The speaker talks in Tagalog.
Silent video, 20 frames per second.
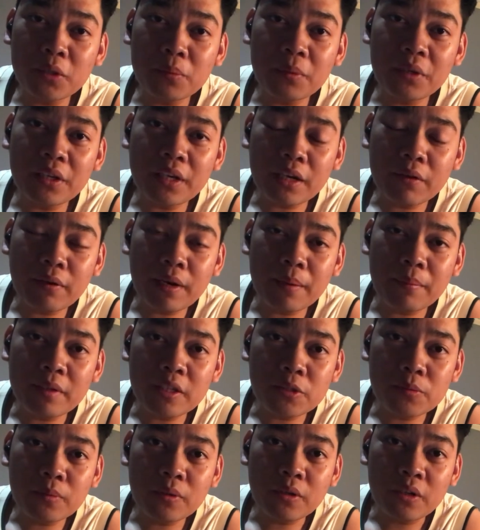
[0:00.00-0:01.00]
mo yung
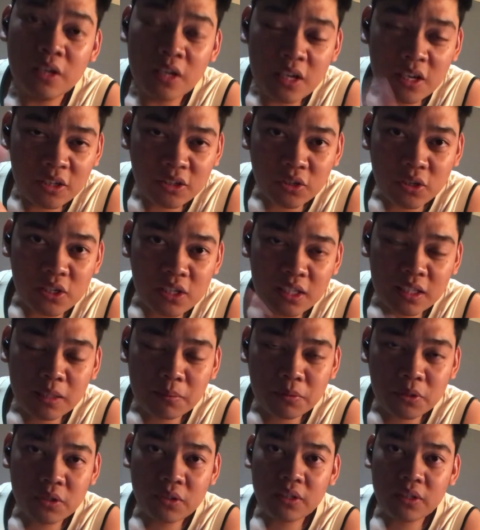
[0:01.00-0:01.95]
requirements mo. So, isang tips yun